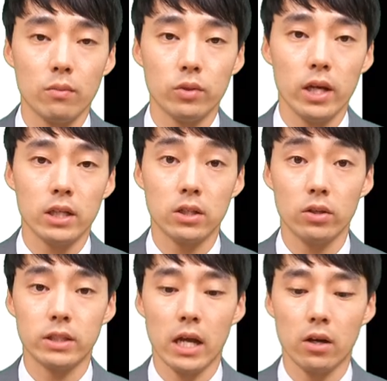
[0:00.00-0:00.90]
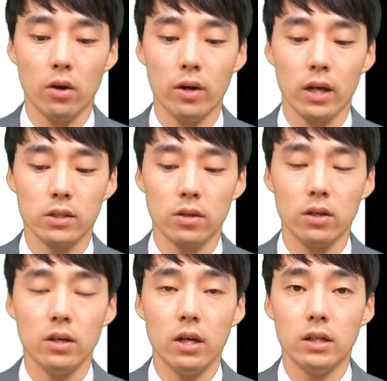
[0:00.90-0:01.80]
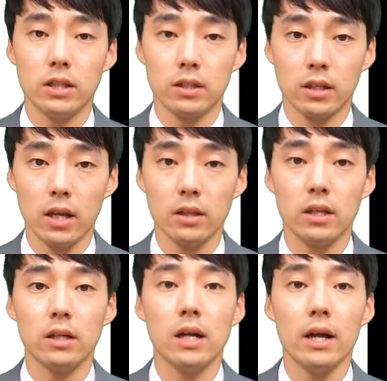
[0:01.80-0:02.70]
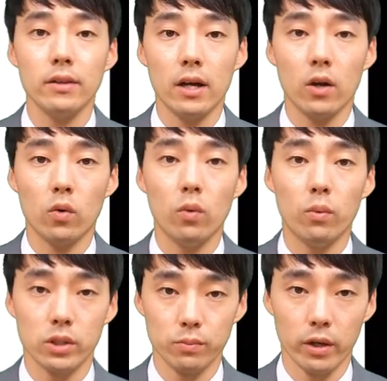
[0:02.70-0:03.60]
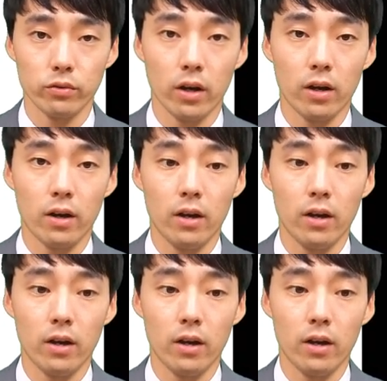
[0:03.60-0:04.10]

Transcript: 때문에 그걸 제거하기 위해서 이제 디켄팅을 한다라고 보시면 되고요.